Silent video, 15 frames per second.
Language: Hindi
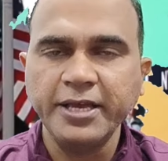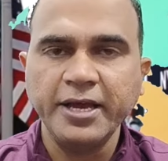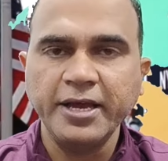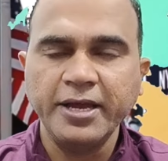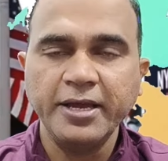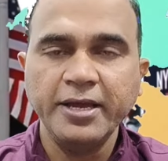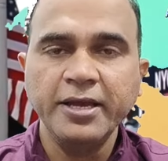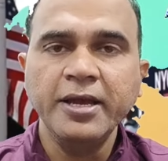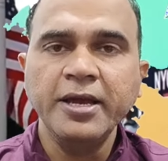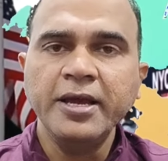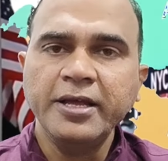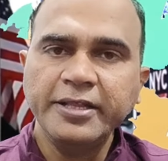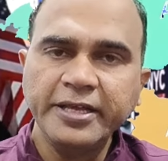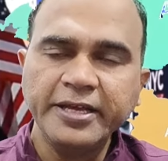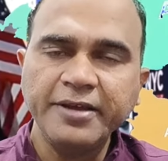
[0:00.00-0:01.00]
क्या है
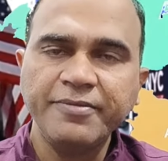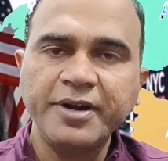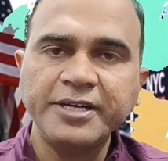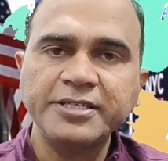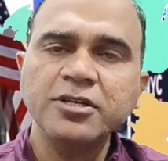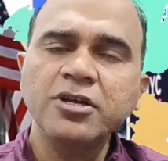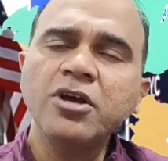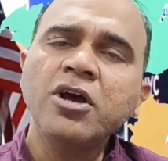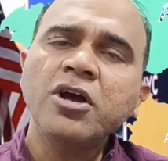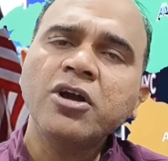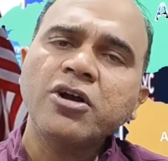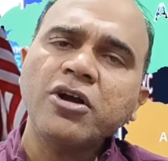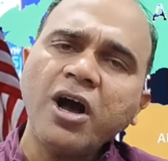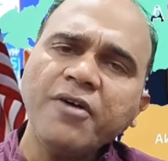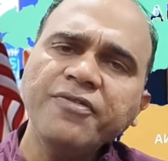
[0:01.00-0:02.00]
देखिए फ्रेंड्स
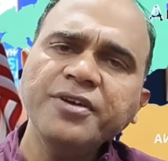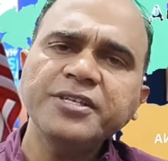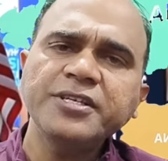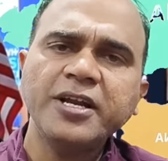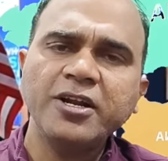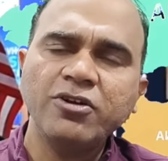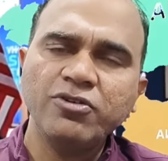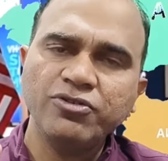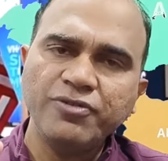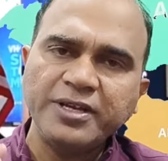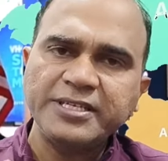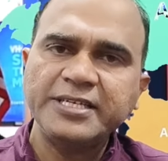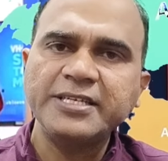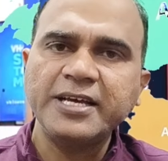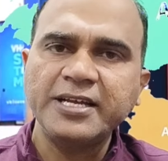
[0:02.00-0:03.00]
काफी सारे लोग
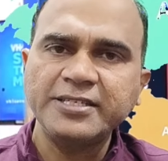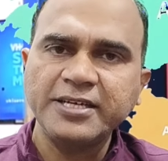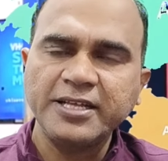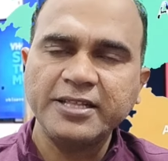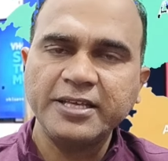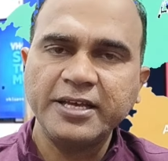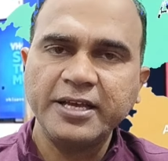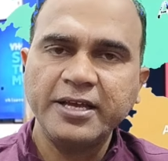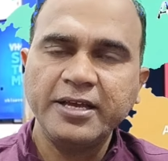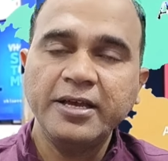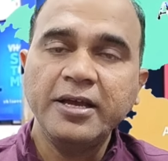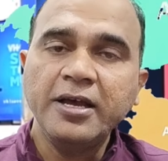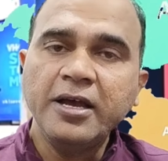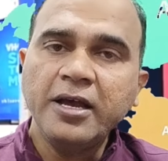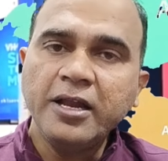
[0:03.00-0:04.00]
यूएसए जाना चाहते हैं
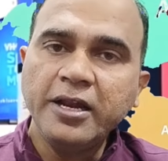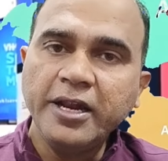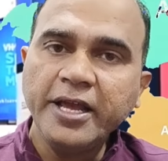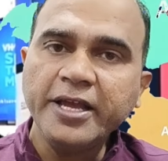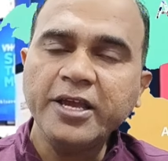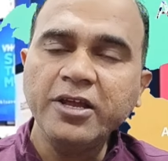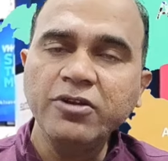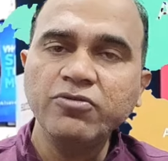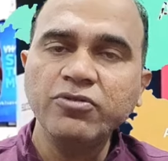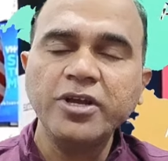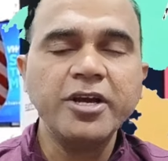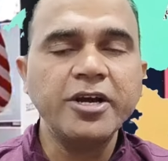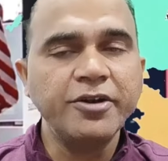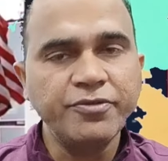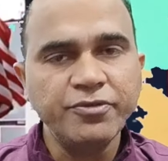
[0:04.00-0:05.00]
लेकिन
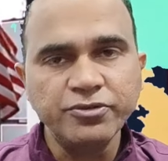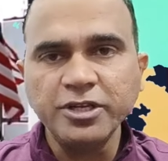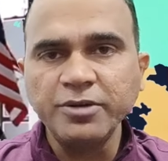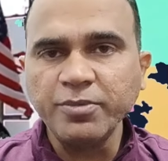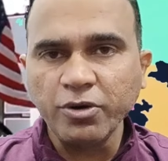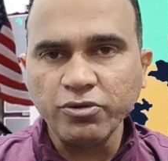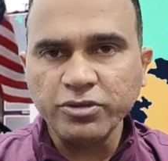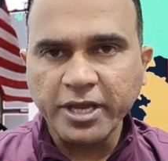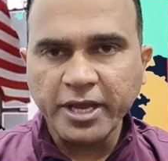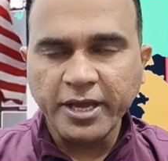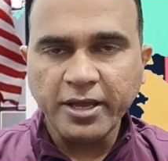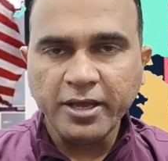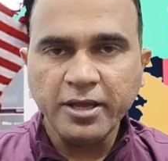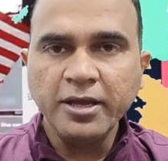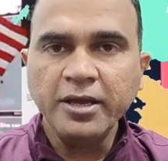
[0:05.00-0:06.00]
उनके कन्फ्यूजन बहुत
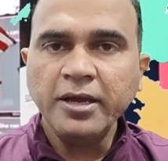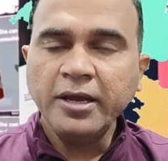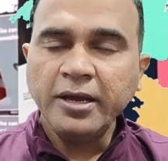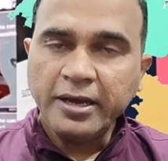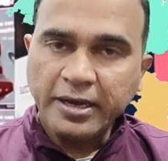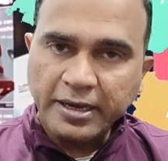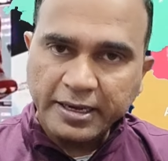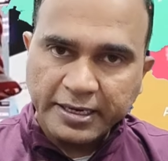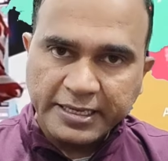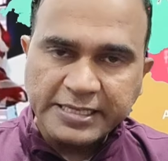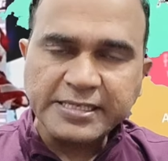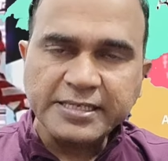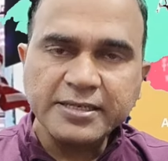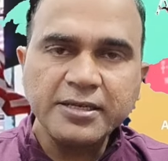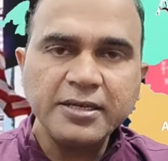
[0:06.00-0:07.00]
हैं
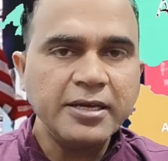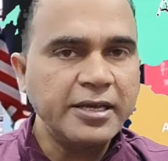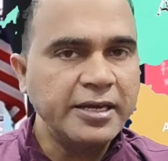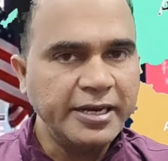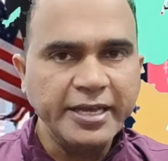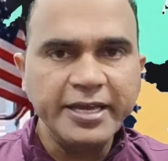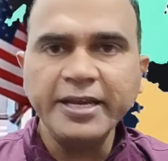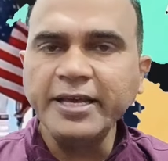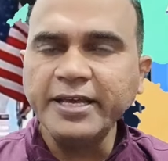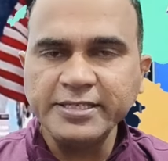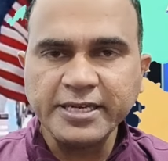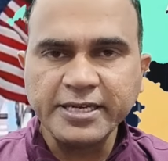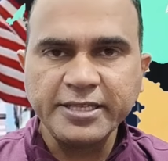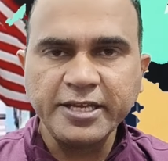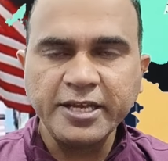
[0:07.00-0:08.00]
रिस्क ले नहीं
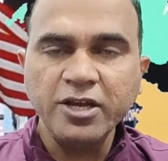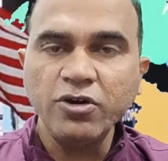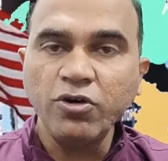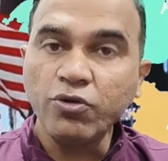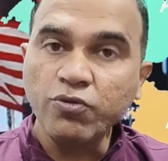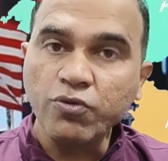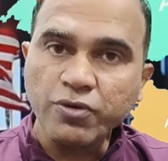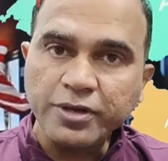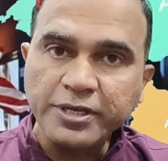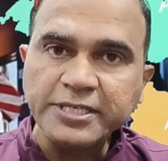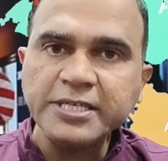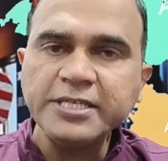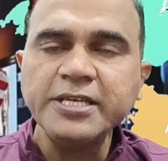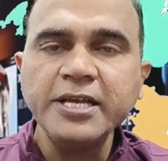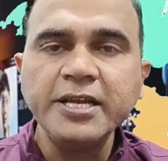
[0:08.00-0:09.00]
सकते और वो
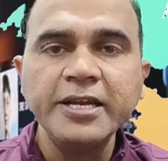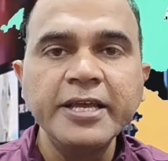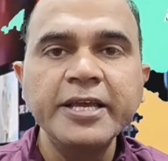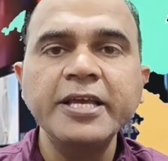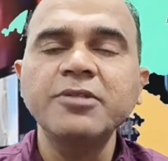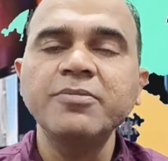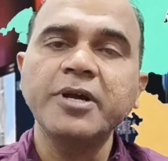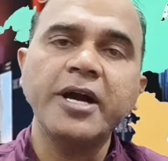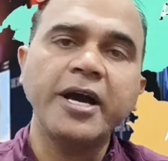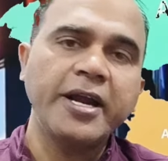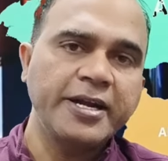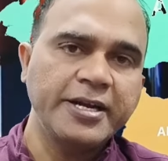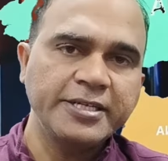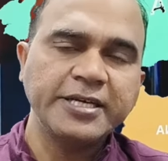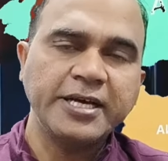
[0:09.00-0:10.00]
किसी से लिखित में
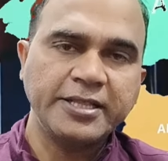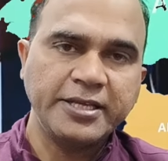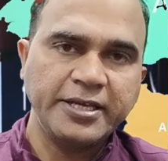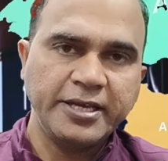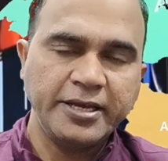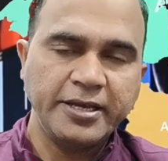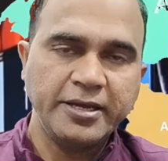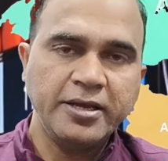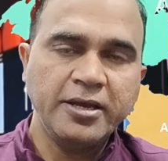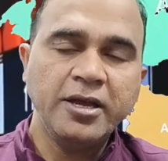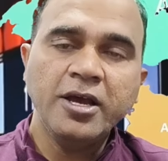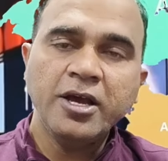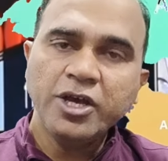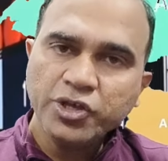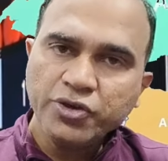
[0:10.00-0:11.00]
गारंटी चाहते हैं
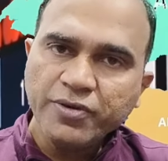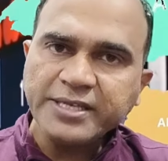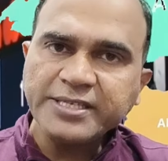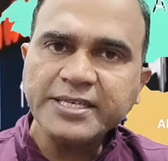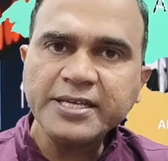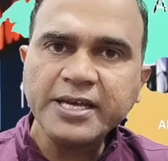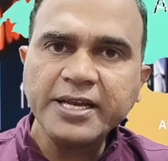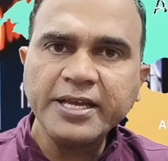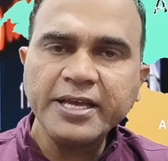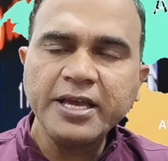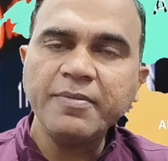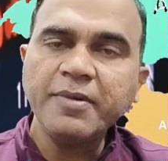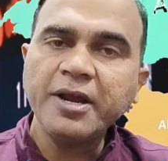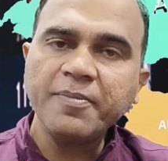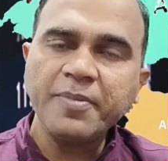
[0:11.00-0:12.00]
यूएसए जाने के
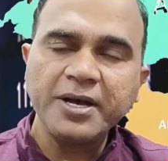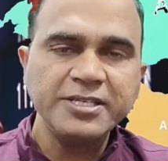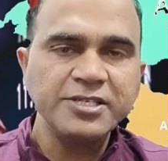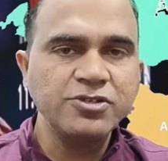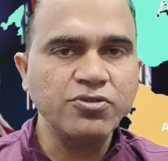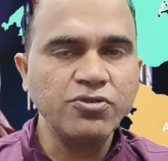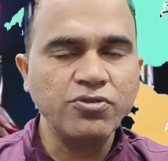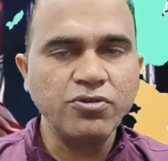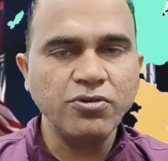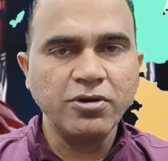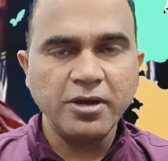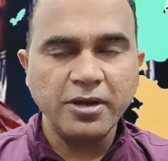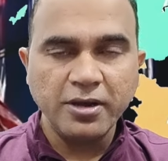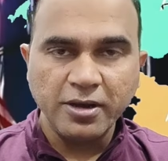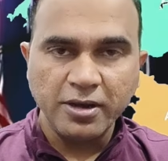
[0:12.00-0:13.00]
हमारे पास जो
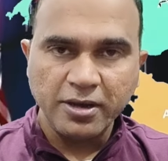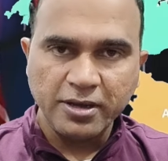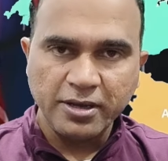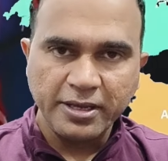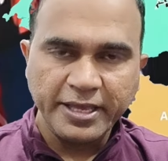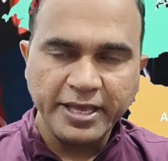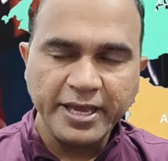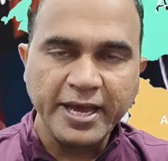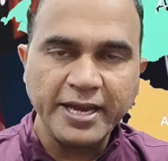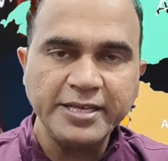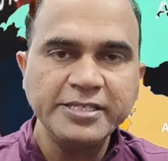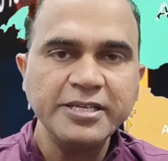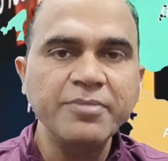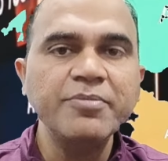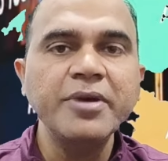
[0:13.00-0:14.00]
ये कह
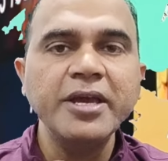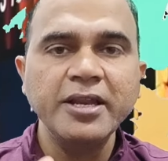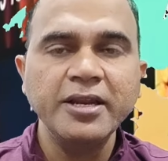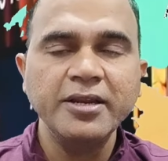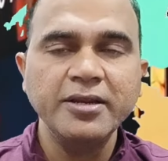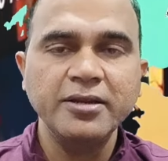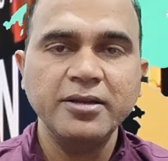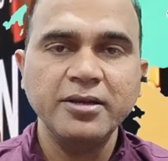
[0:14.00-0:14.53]
लीजिए मेन